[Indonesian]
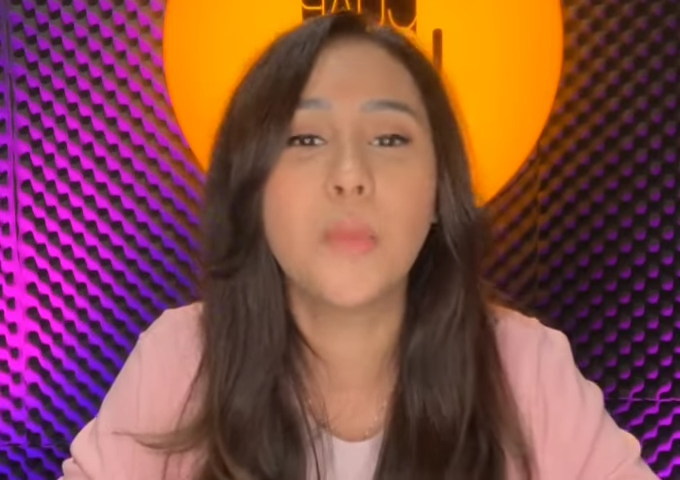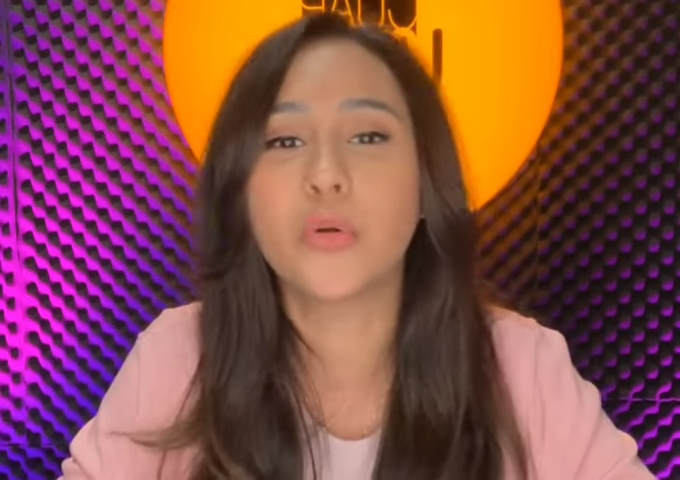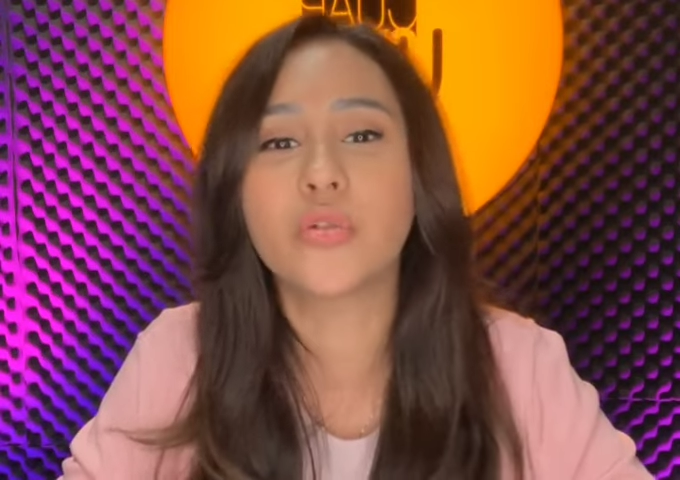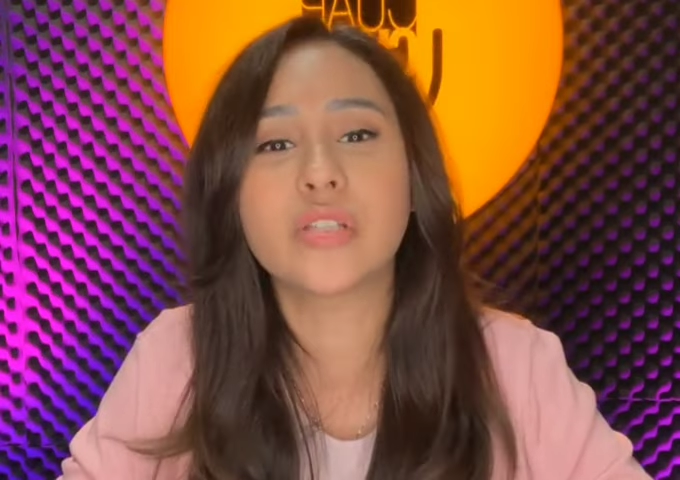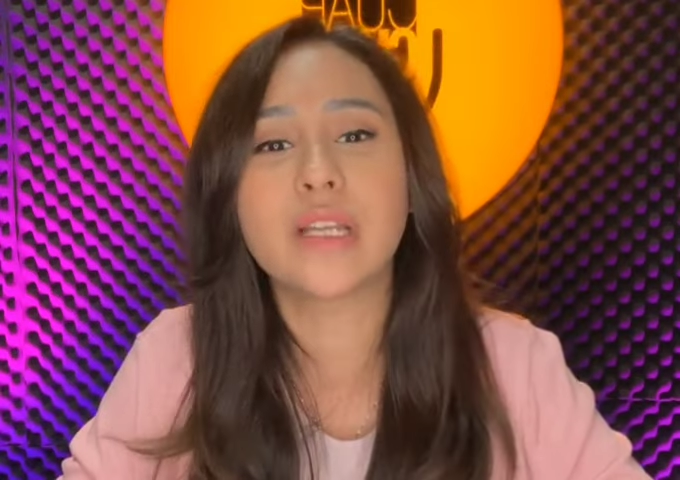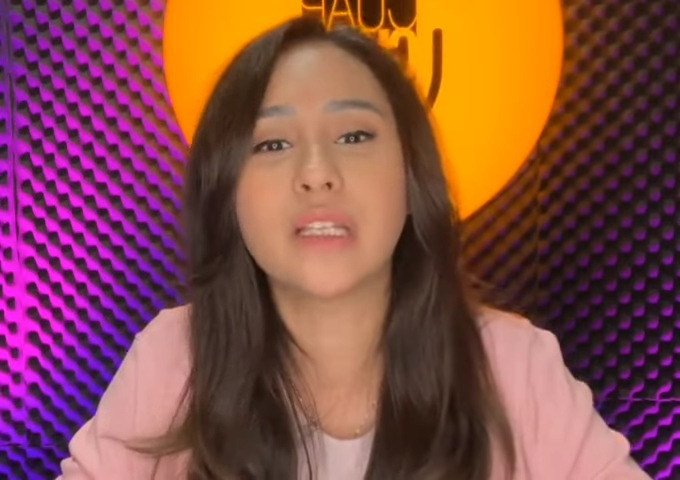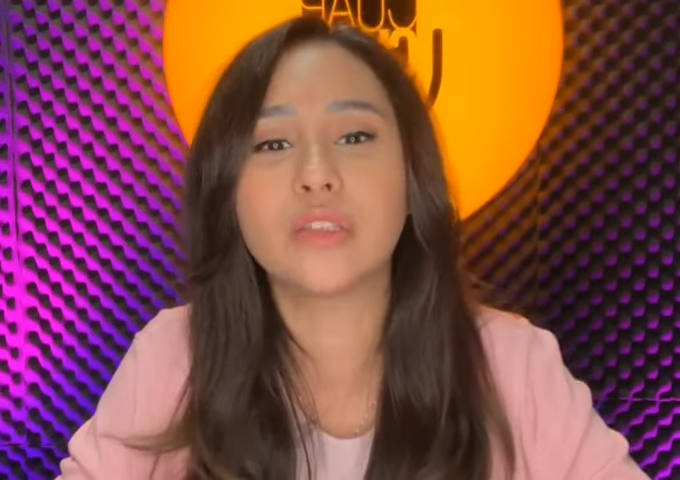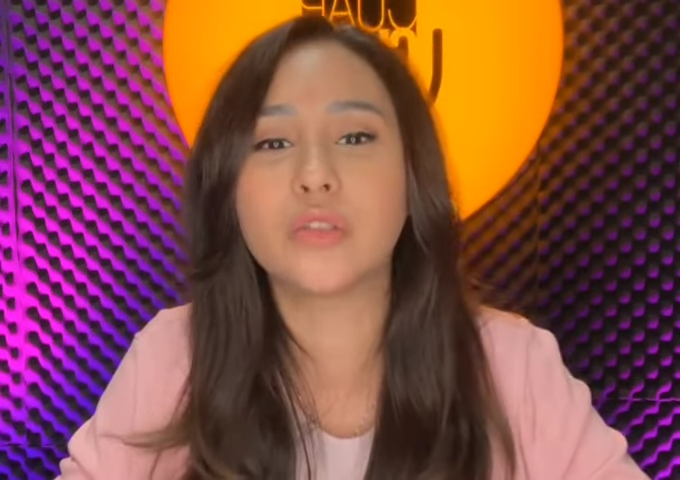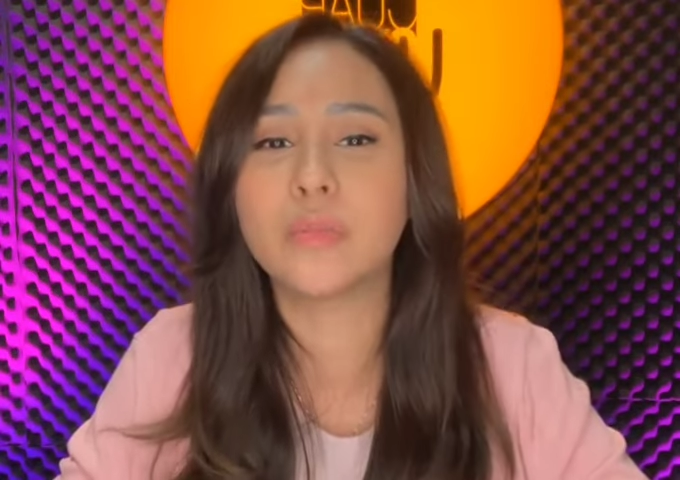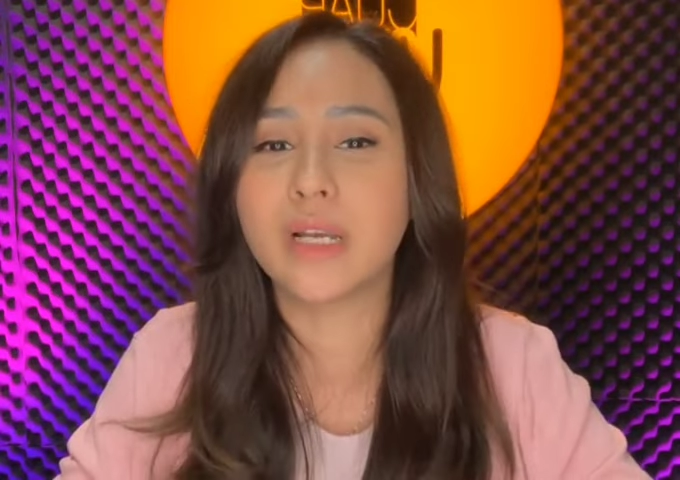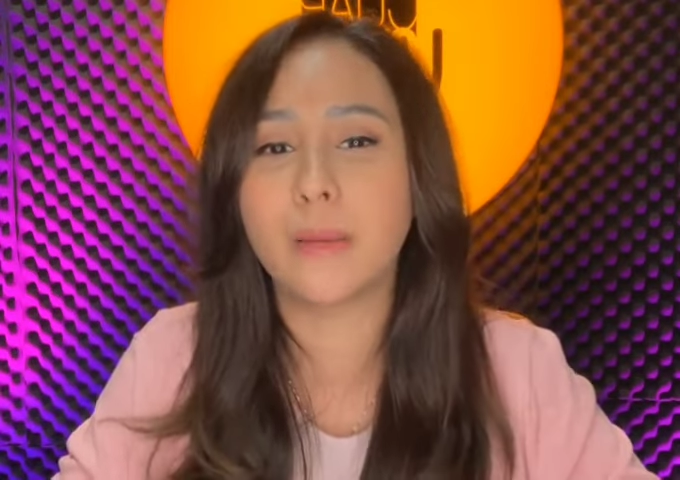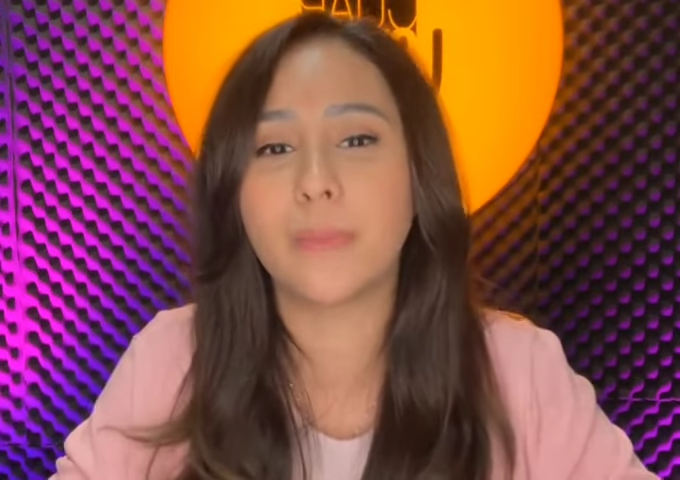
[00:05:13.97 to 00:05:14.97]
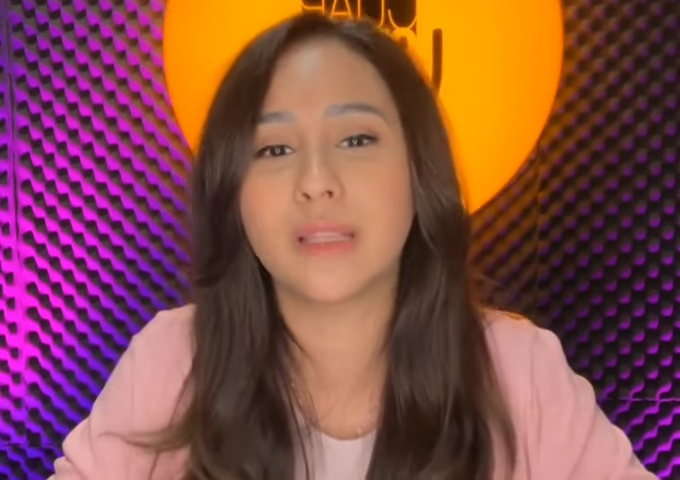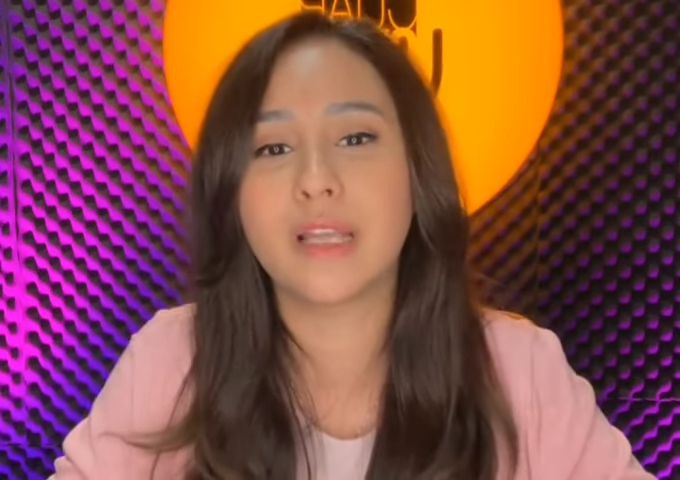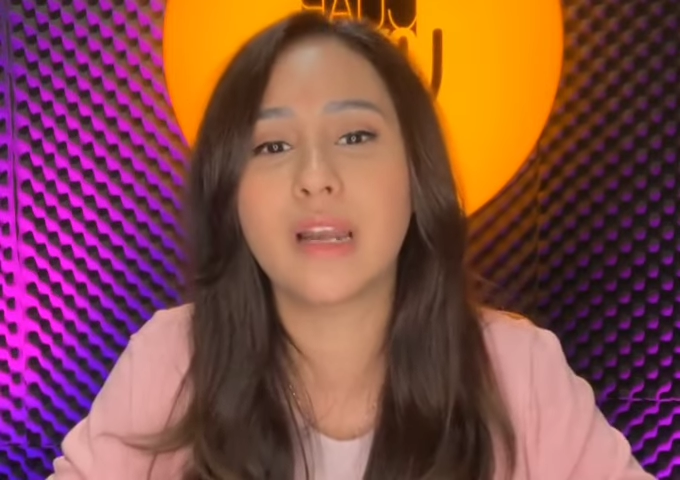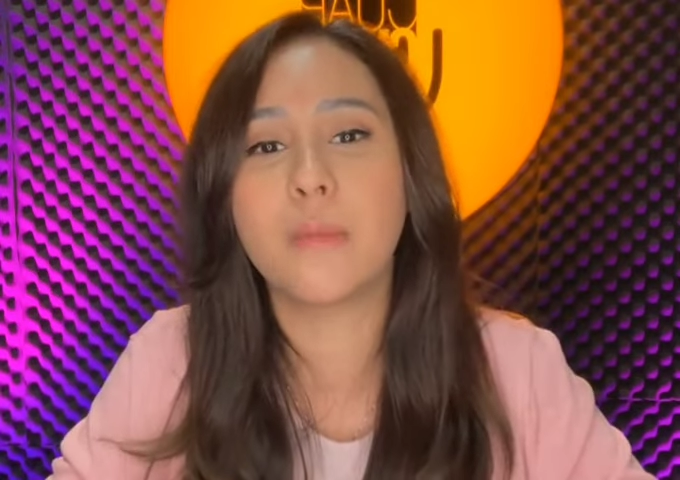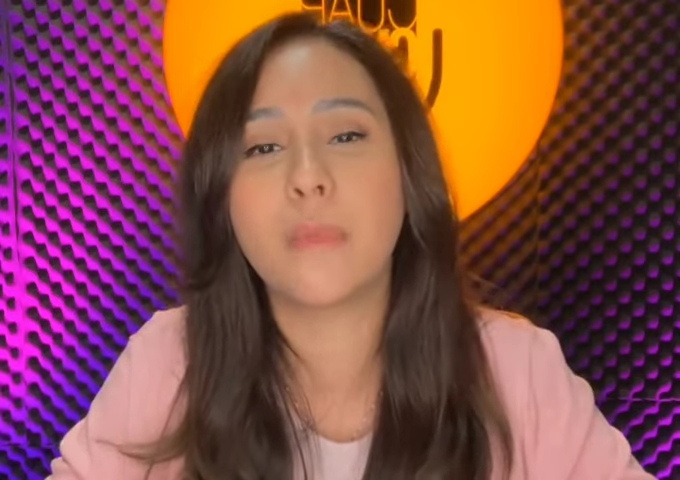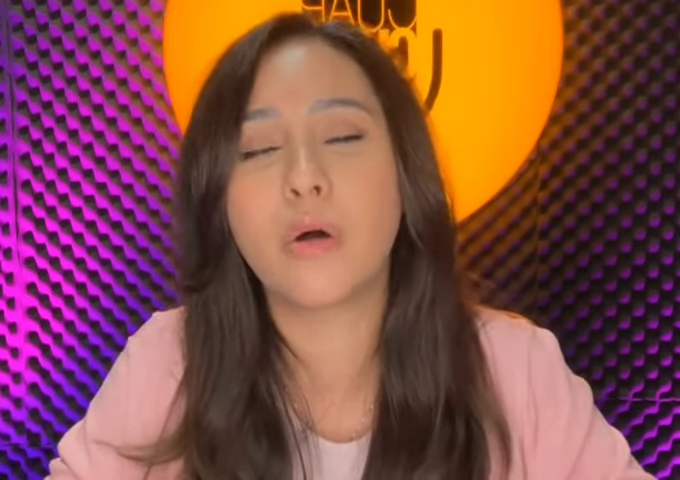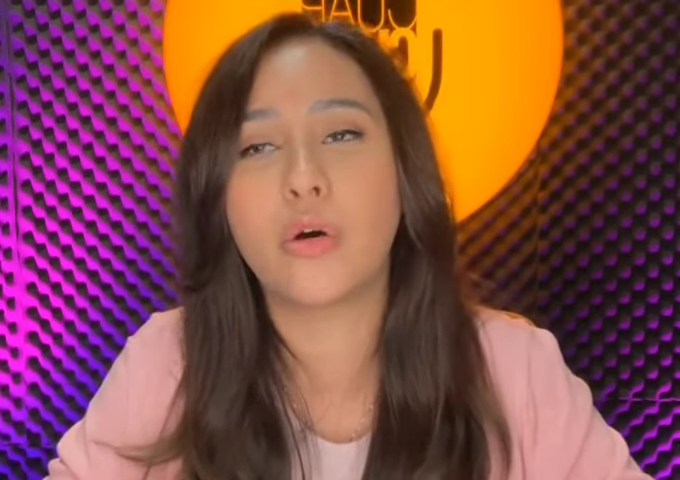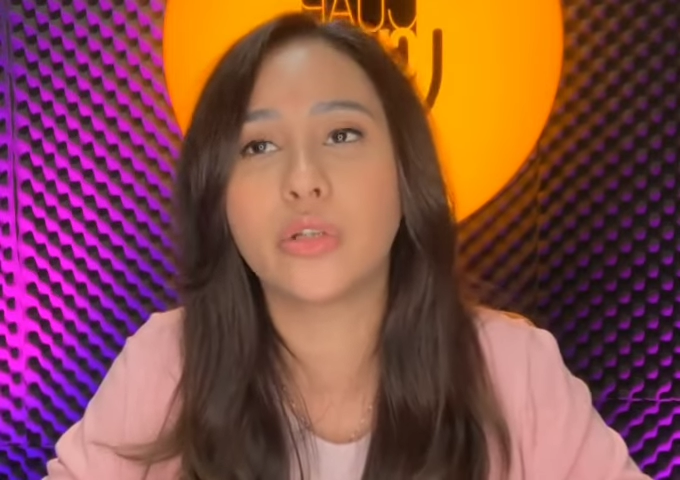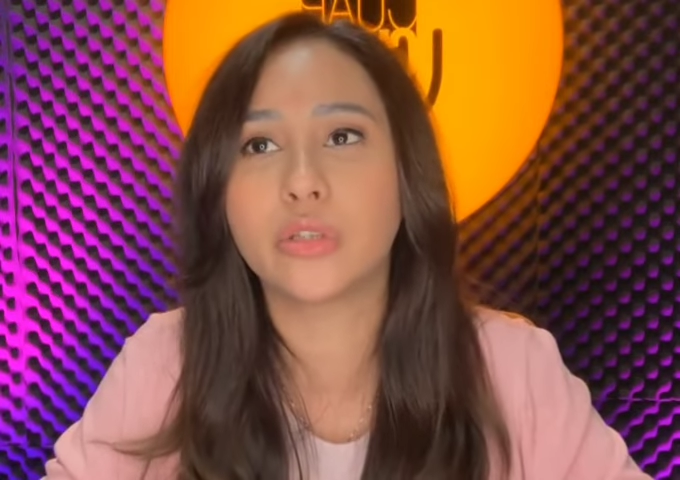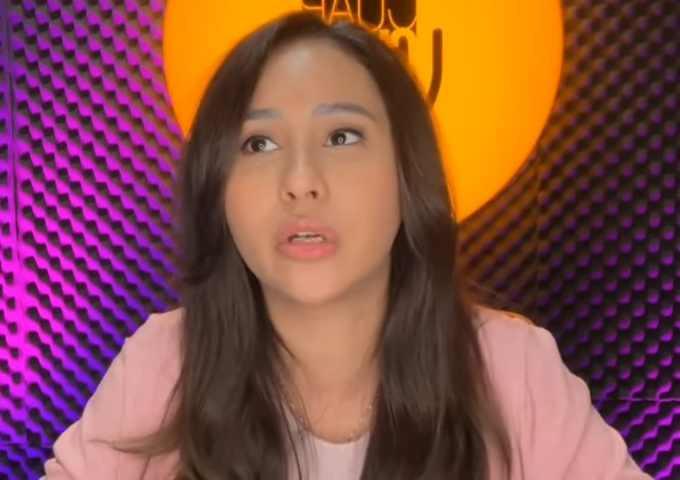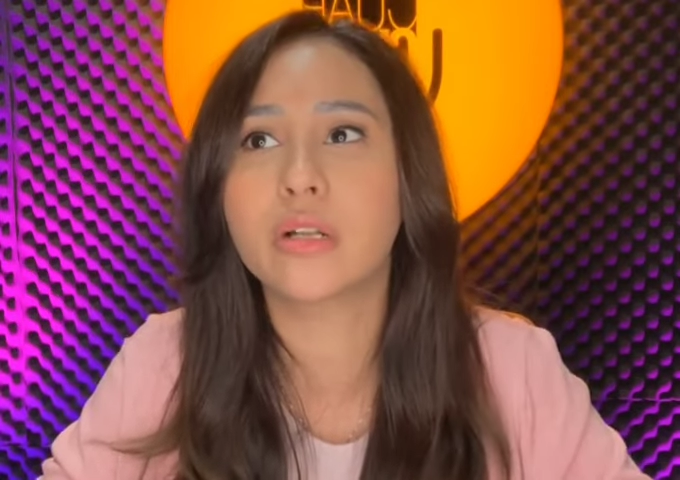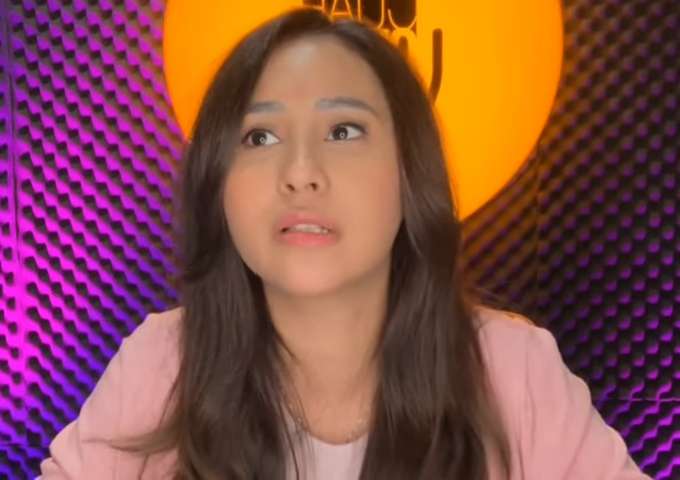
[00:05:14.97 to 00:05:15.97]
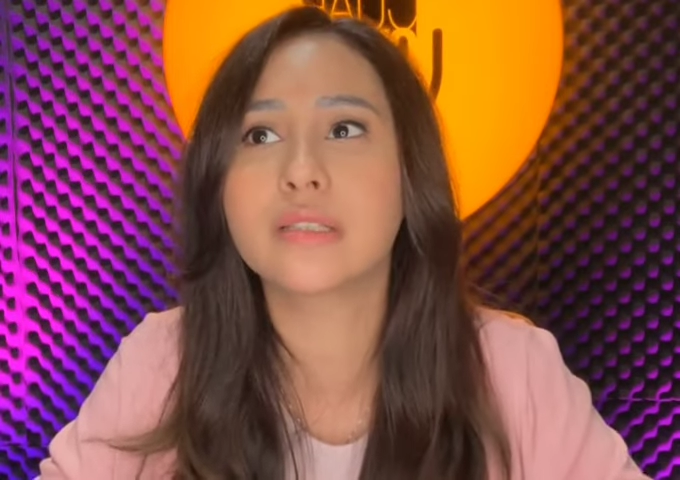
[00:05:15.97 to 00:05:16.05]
perusahaan itu mendapatkan laba kotor